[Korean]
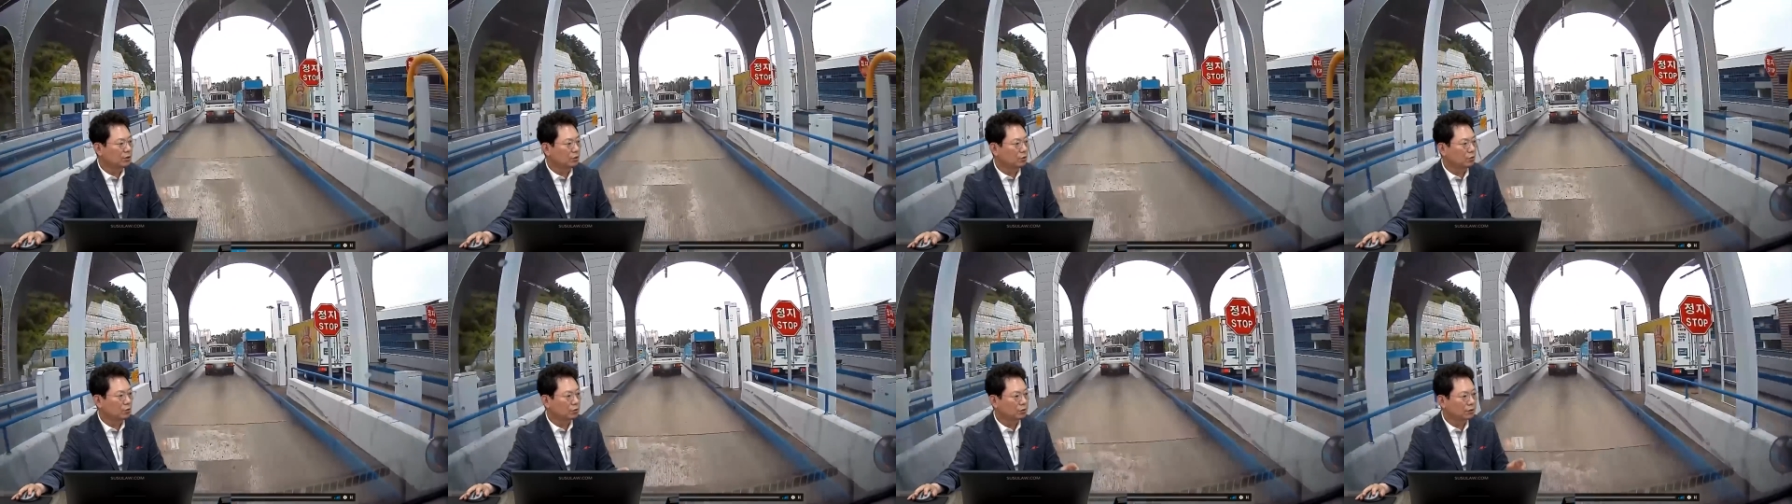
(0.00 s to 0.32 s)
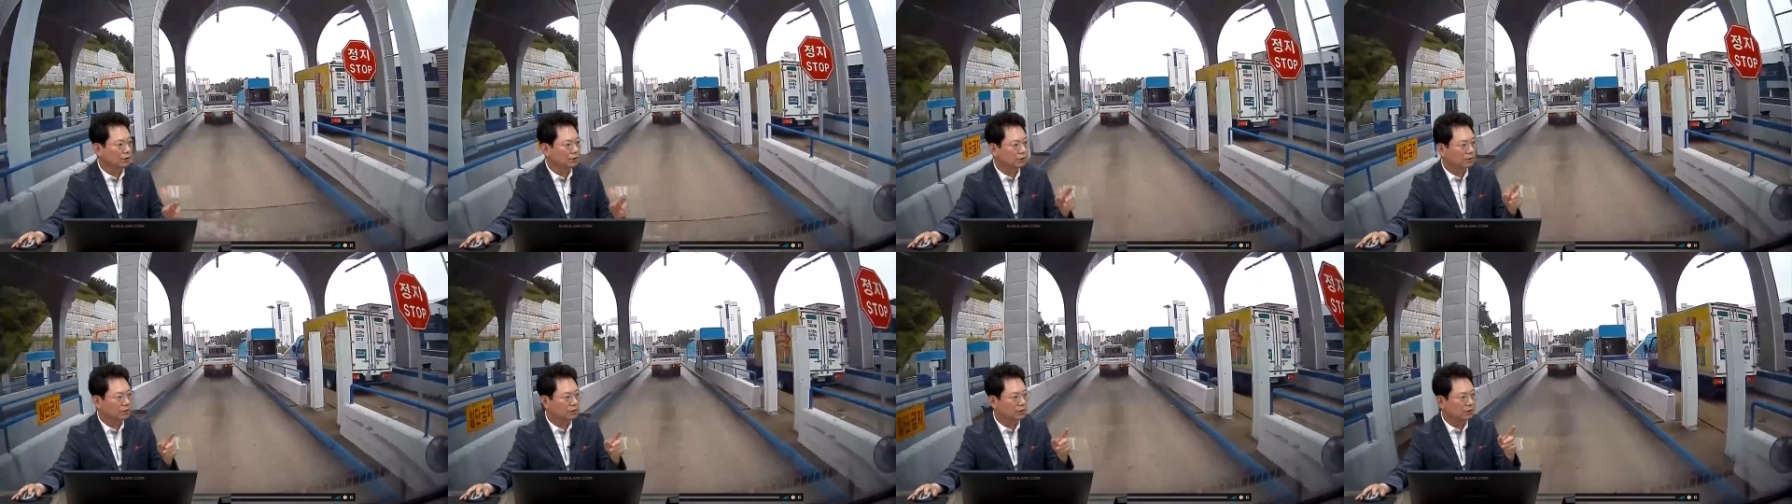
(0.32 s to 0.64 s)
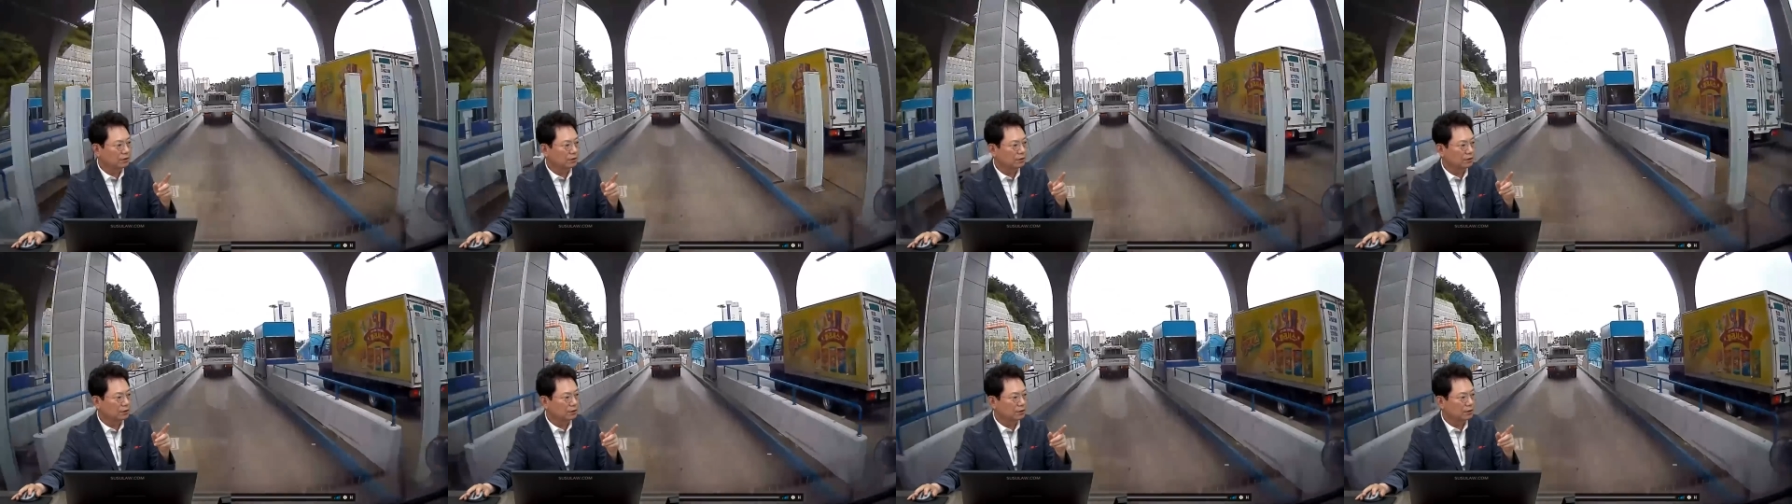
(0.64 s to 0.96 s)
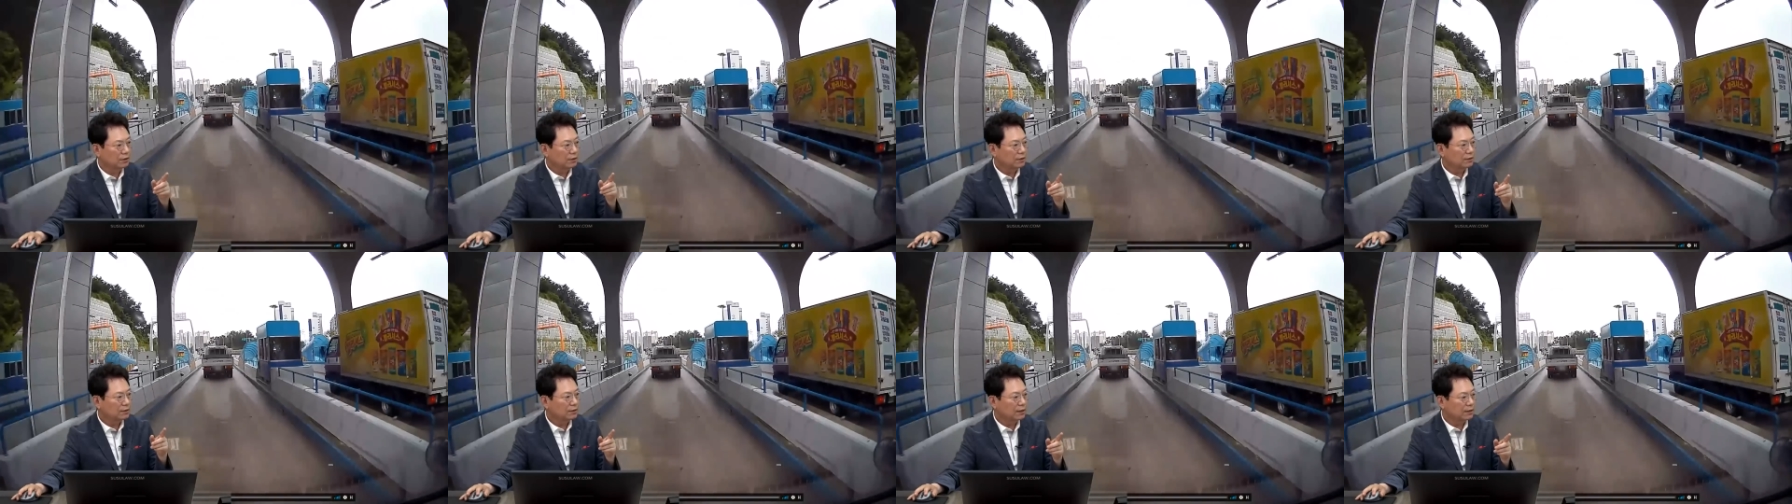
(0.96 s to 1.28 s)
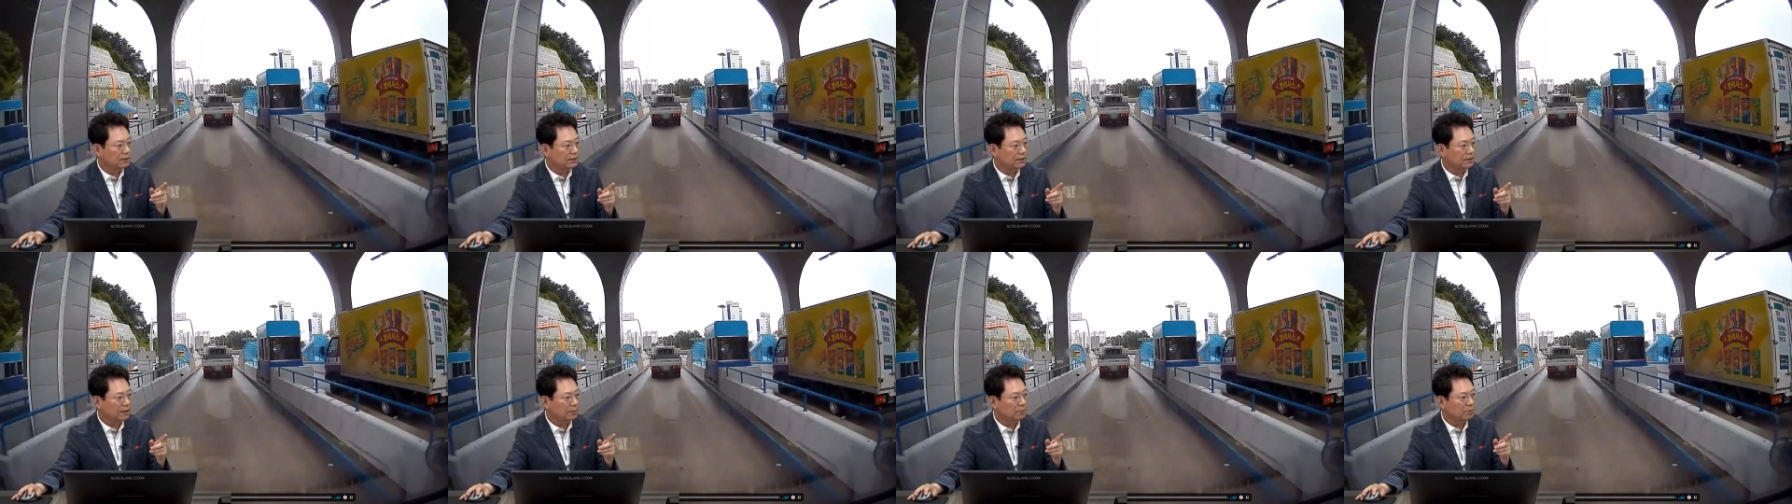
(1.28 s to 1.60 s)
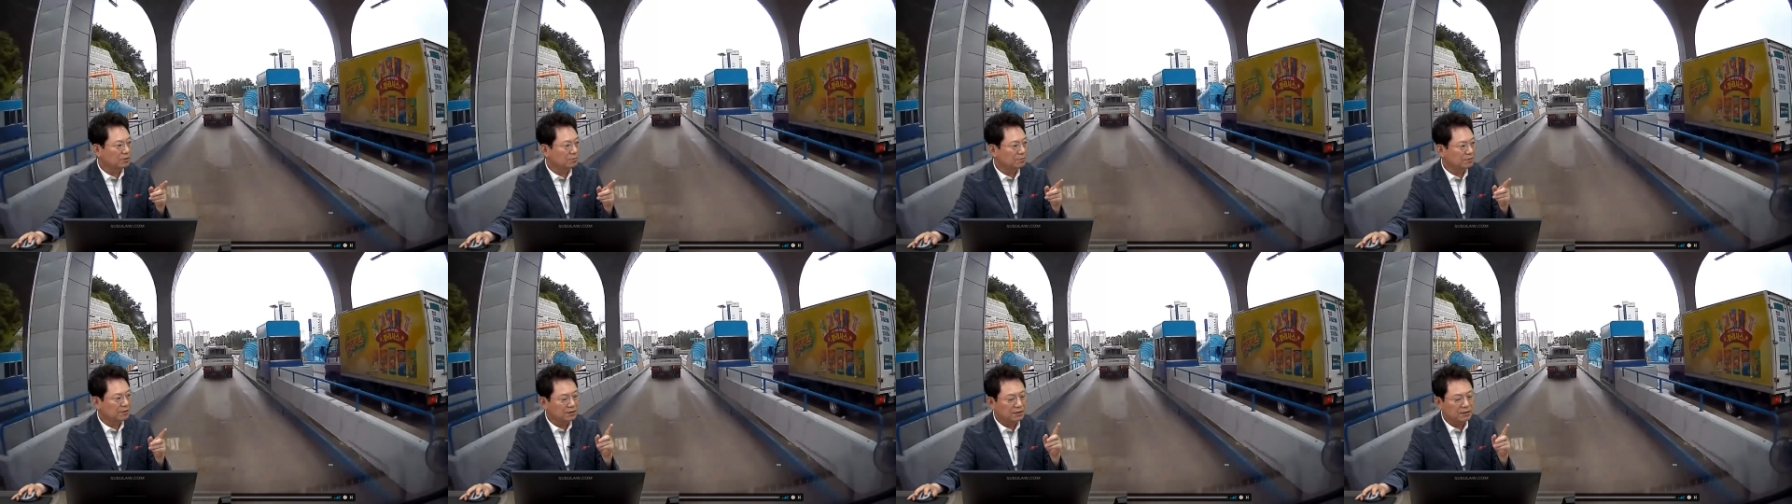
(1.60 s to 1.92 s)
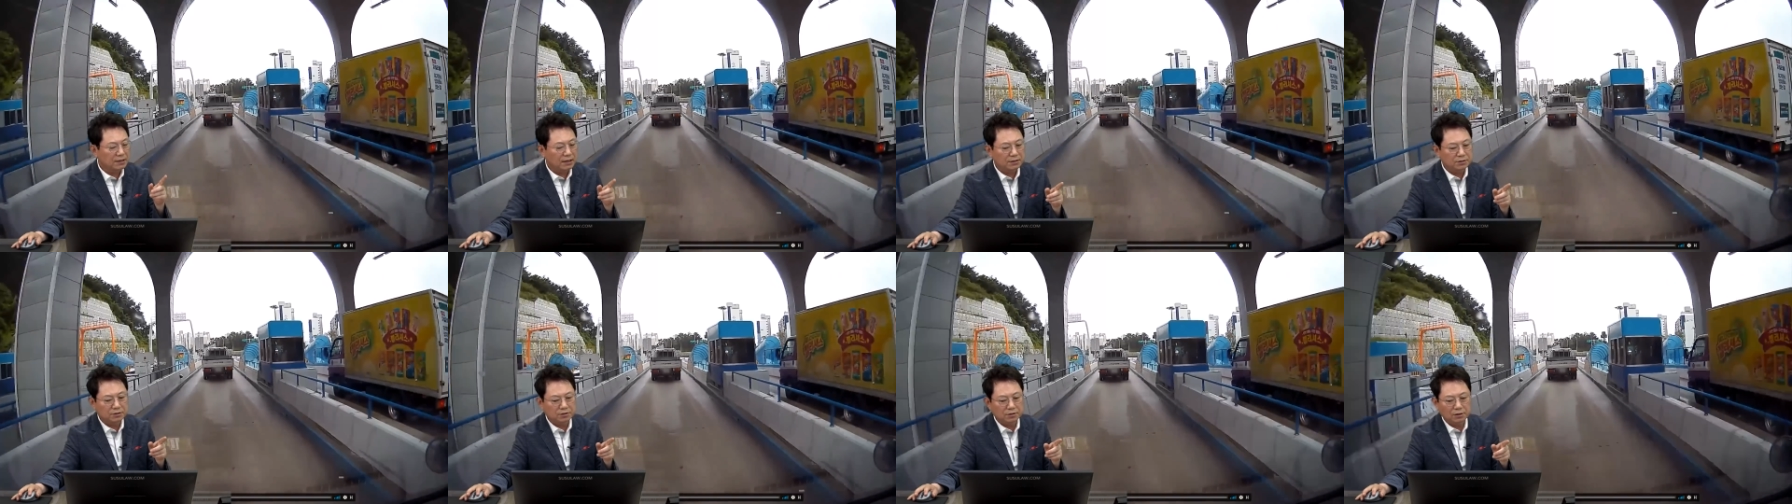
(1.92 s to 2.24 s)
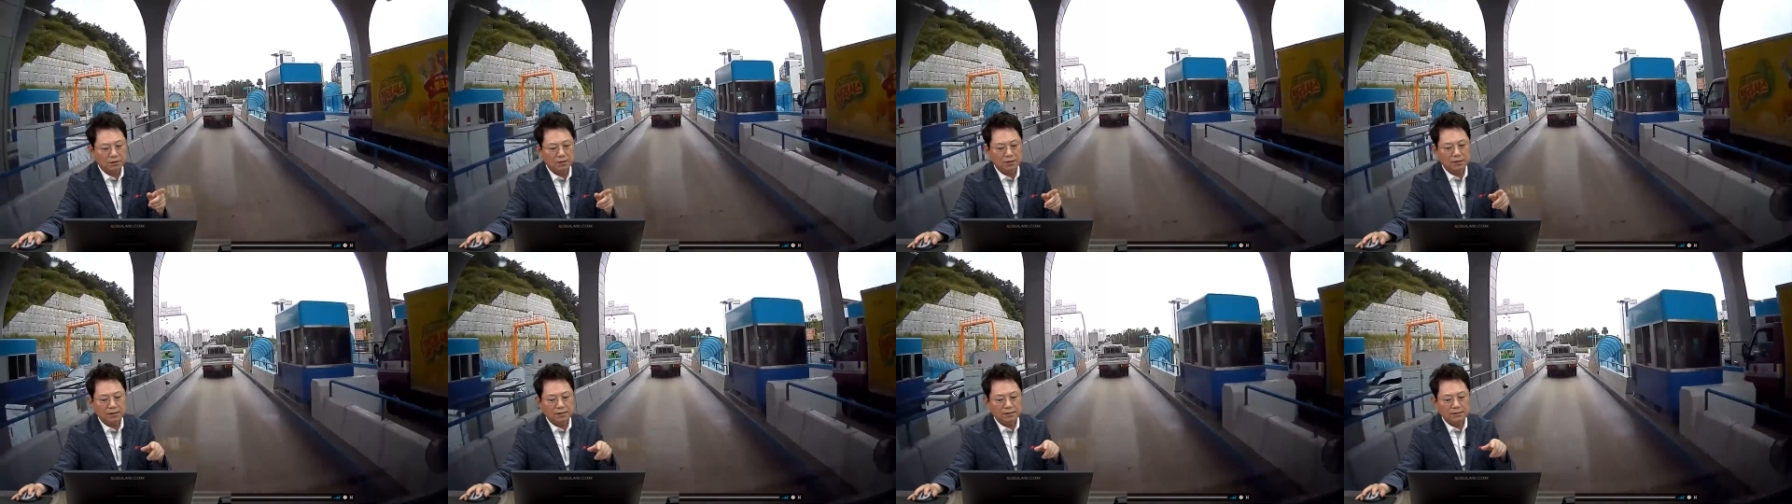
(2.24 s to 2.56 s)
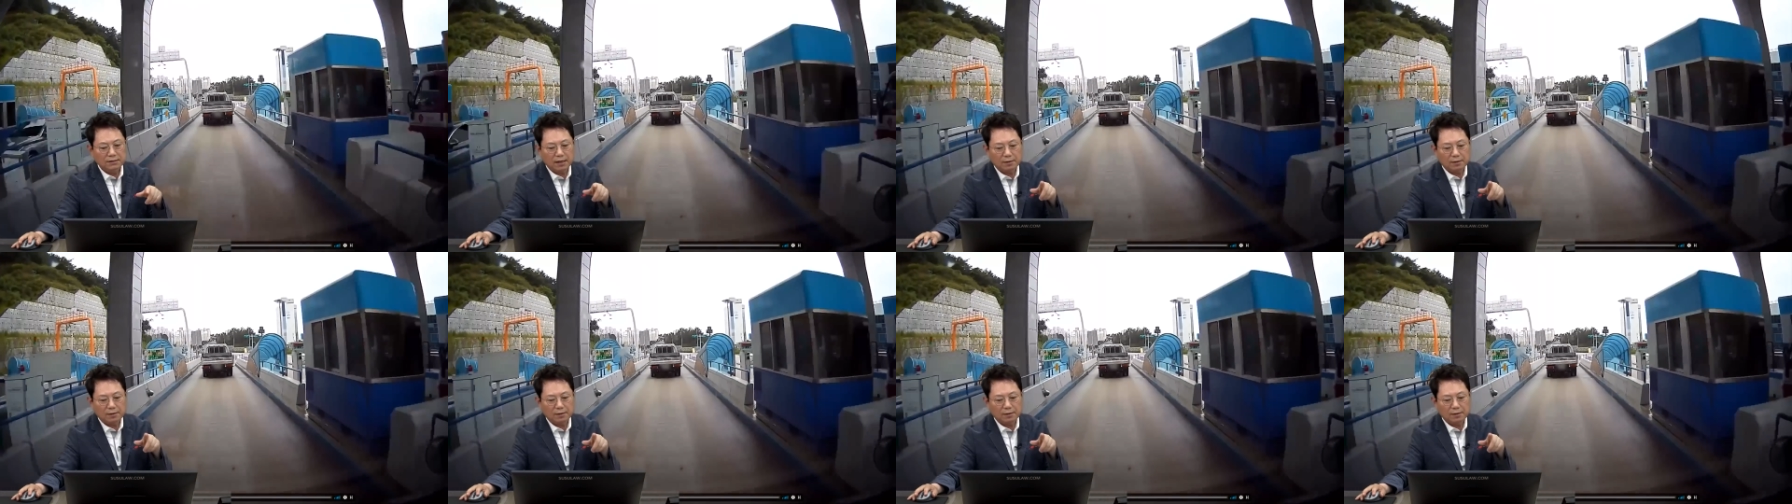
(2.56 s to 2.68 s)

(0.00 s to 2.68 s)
이런 곳에서는 자 이제 30이 끝났죠?